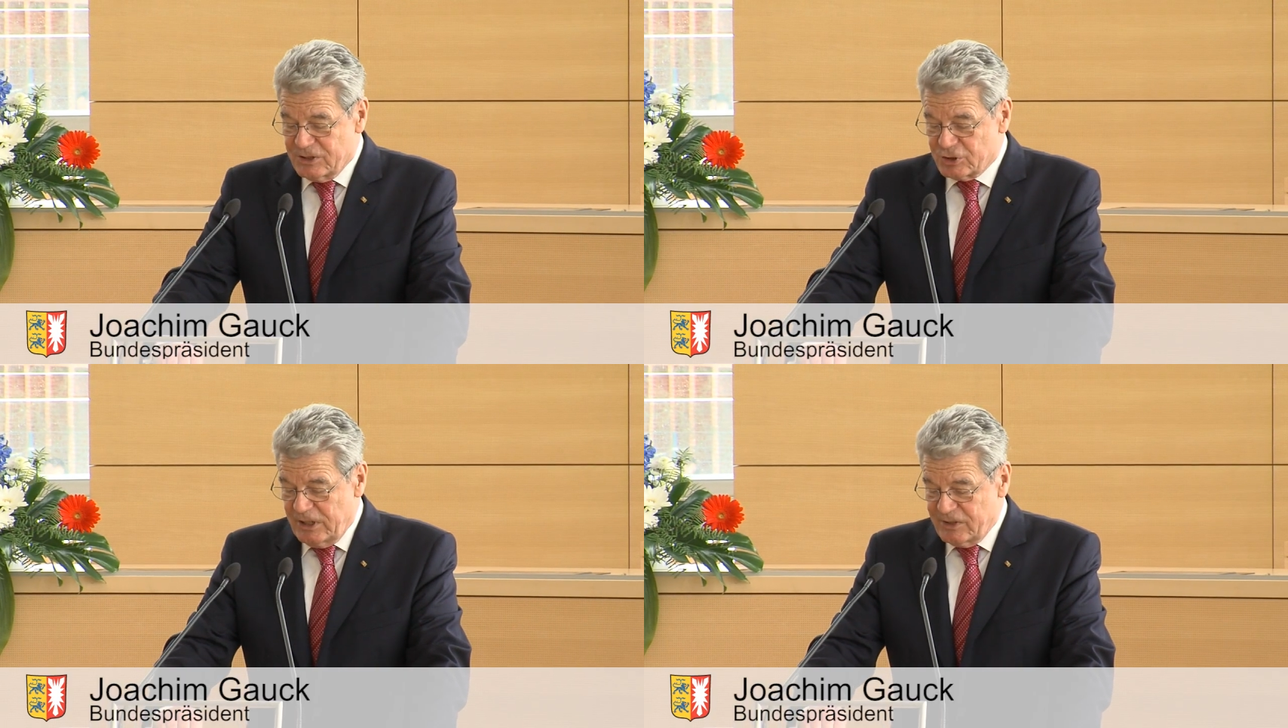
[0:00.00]

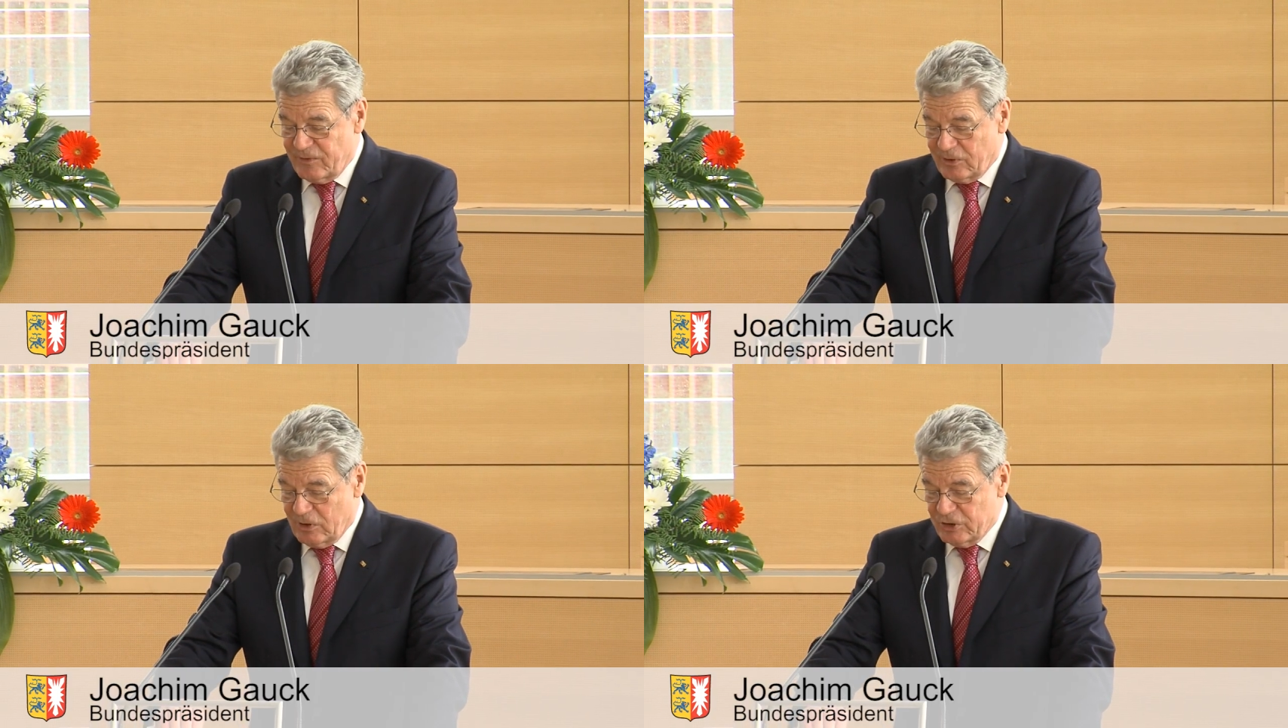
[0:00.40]
ist
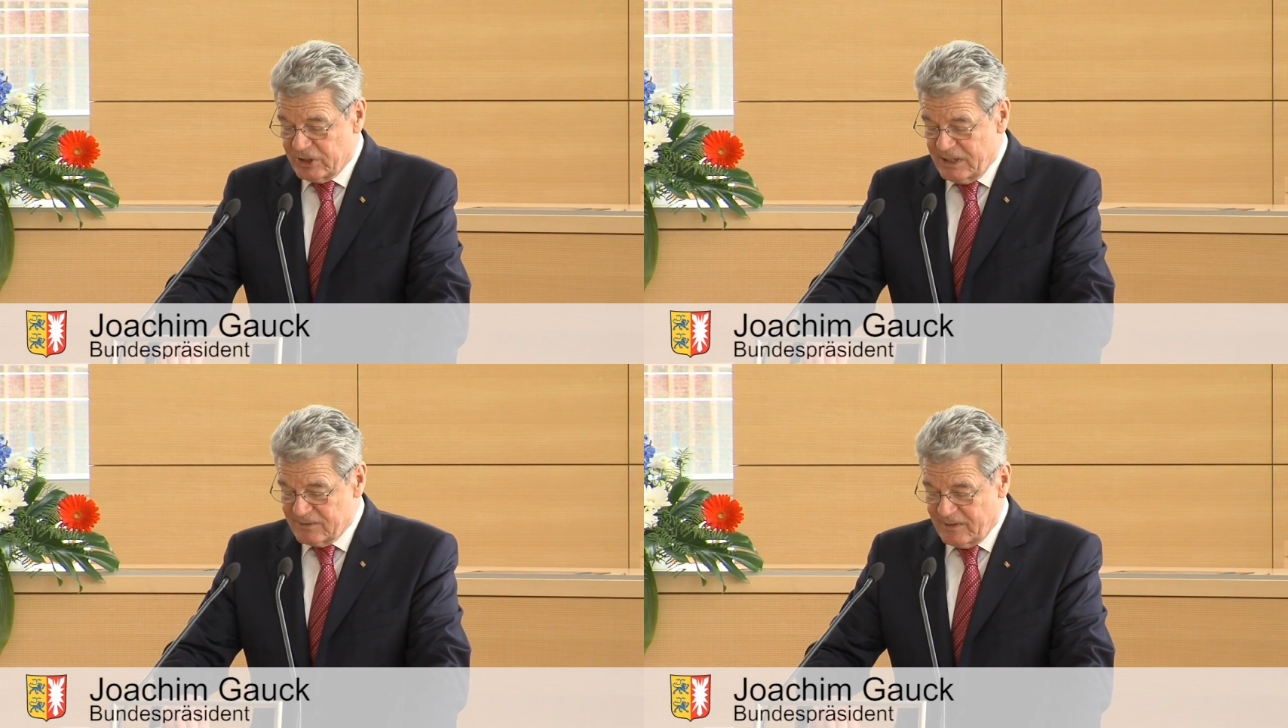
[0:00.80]

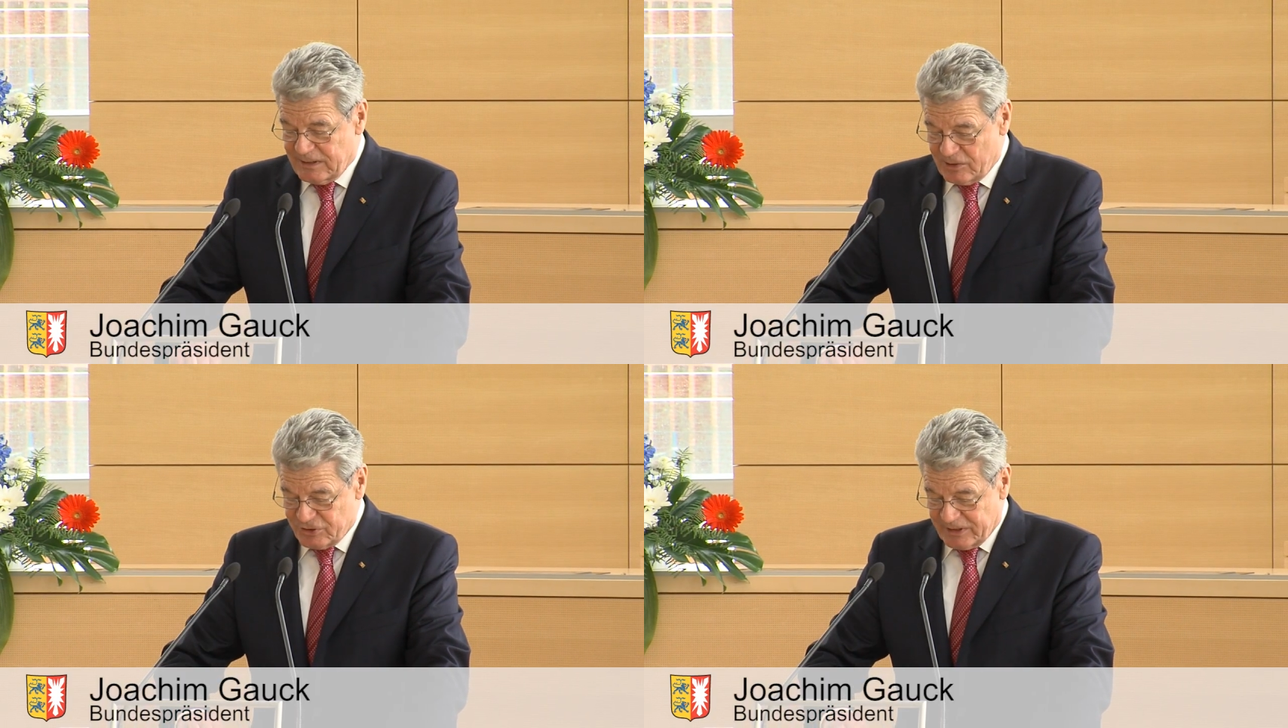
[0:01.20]
Schleswig-Holstein
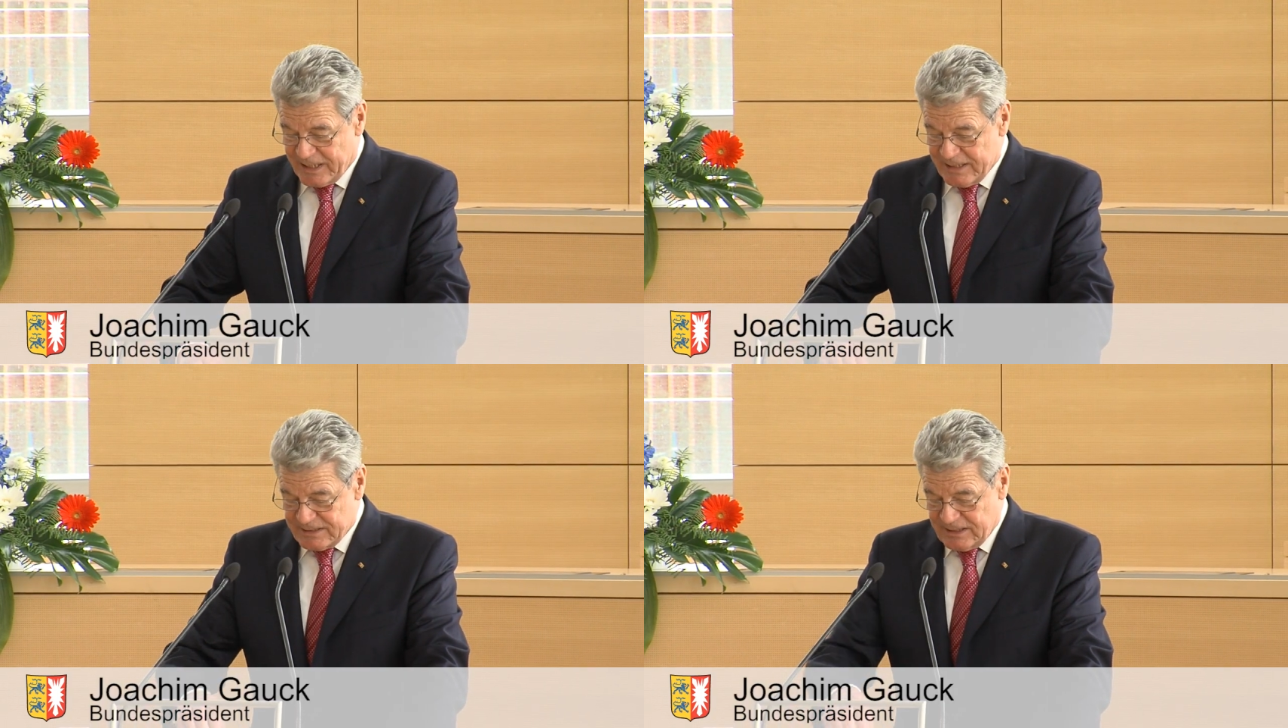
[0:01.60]

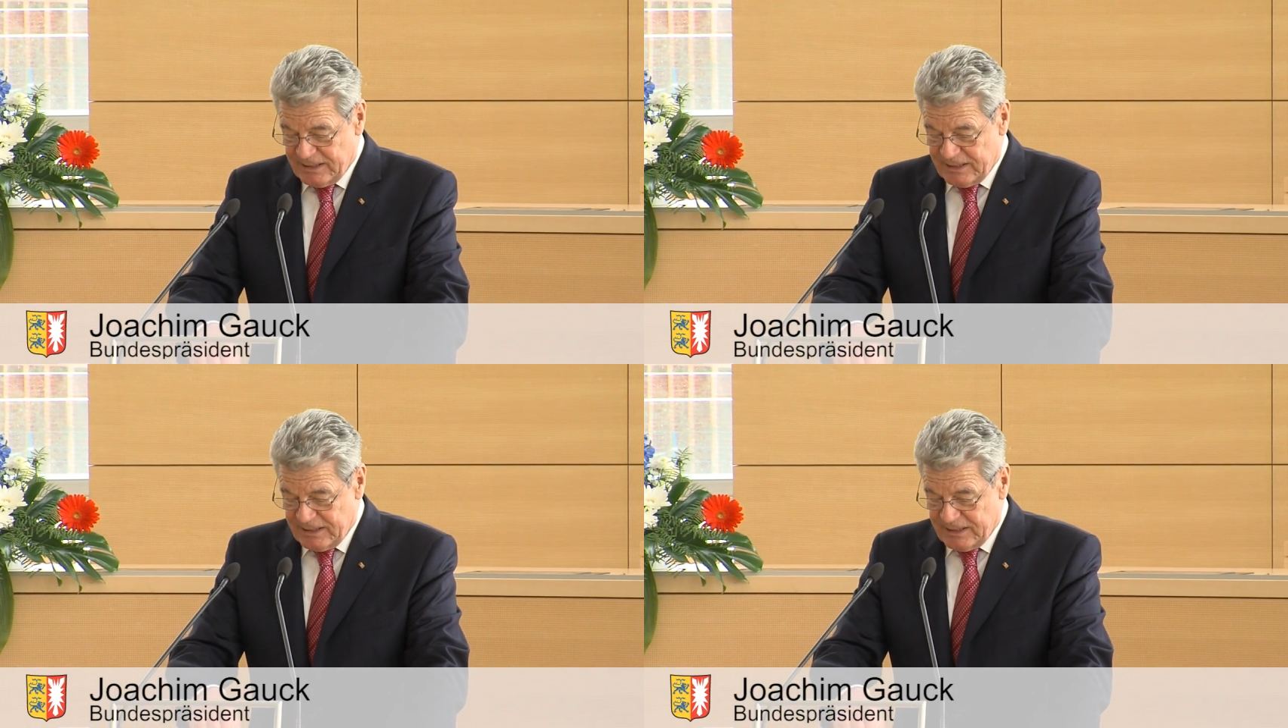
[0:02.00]
2013.